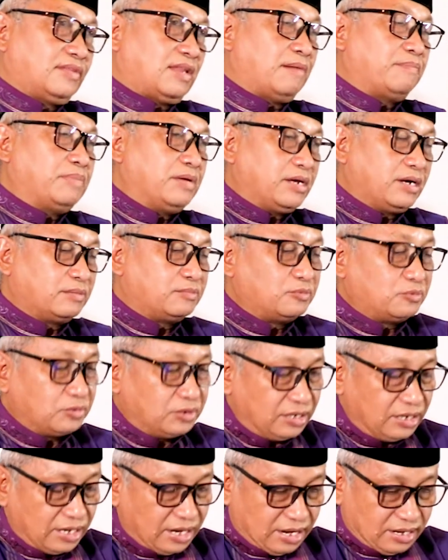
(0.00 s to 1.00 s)
Tapi
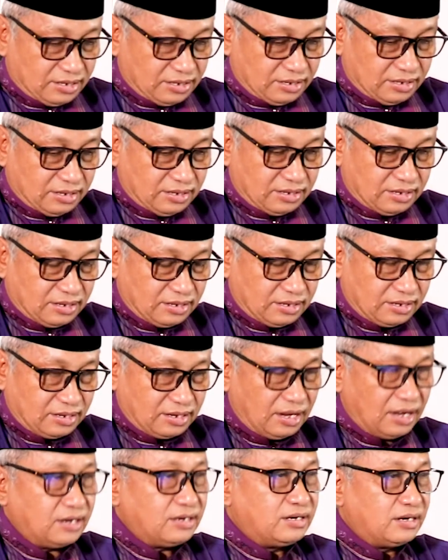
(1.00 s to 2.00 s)
kemudian
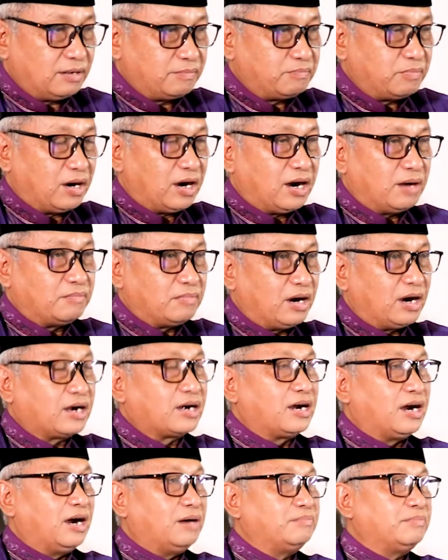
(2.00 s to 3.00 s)
ada paham
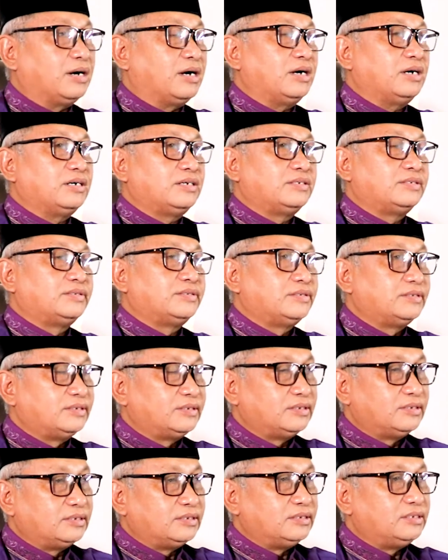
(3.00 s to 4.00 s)
agama
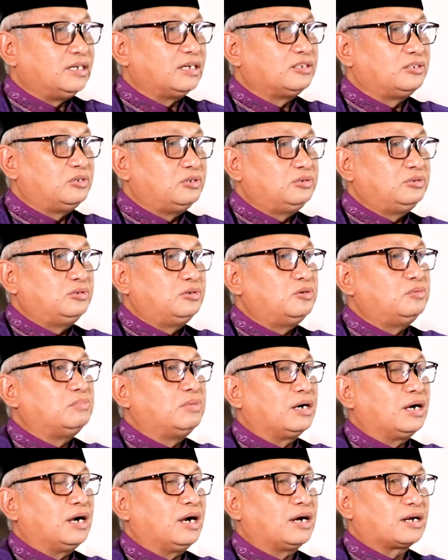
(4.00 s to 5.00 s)
yang justru
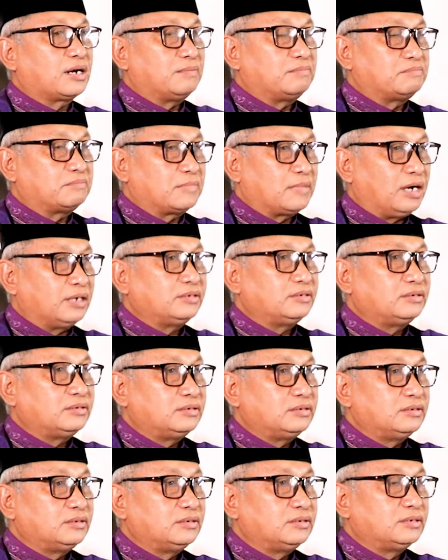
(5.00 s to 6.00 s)

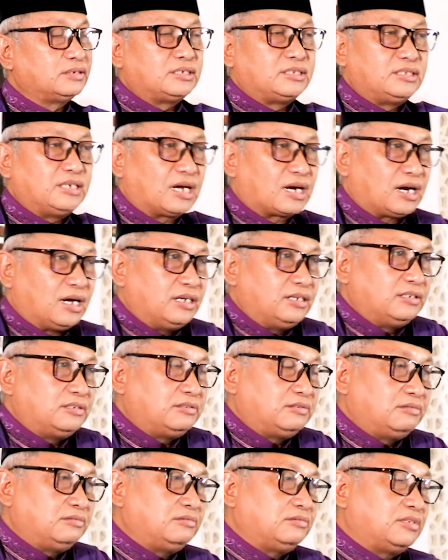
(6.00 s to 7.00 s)
mengharamkan sejarah
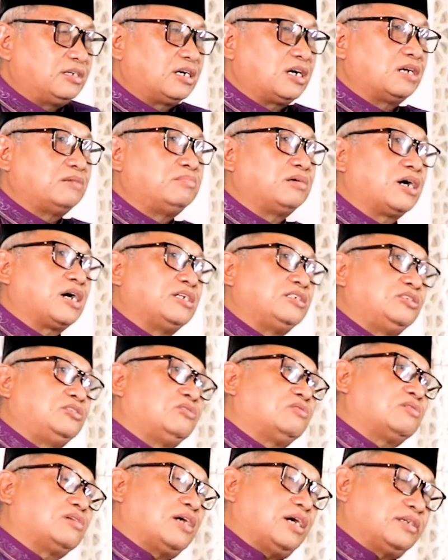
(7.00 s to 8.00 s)
itu dengan
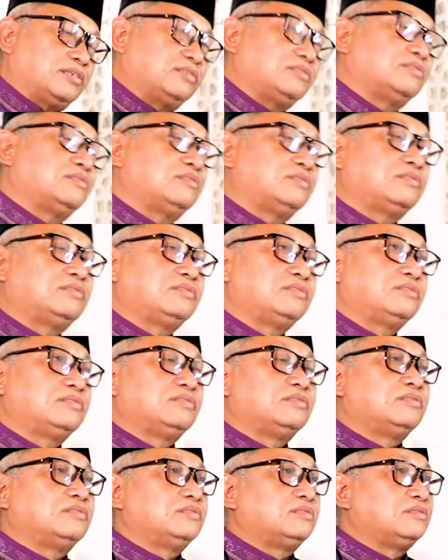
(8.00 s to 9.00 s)
menghancurkan
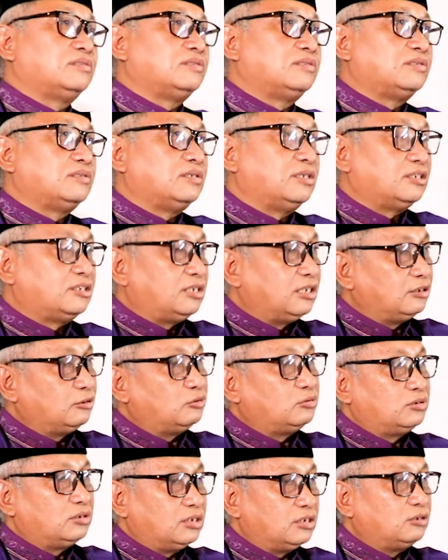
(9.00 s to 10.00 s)

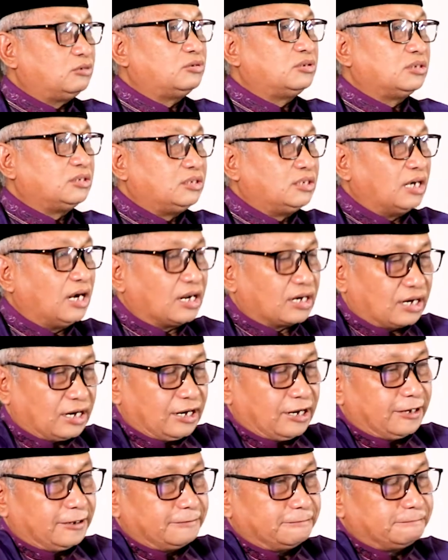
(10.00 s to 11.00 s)
situs-situs
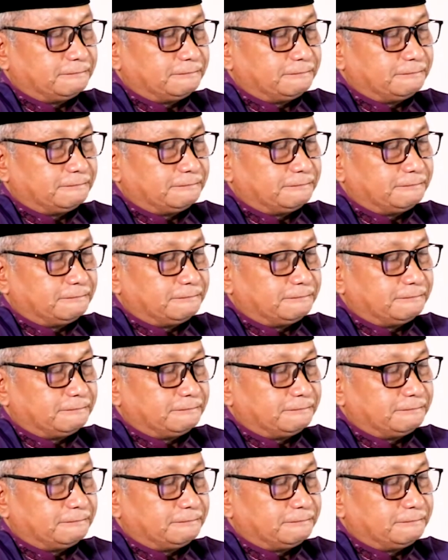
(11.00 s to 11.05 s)
sejarah.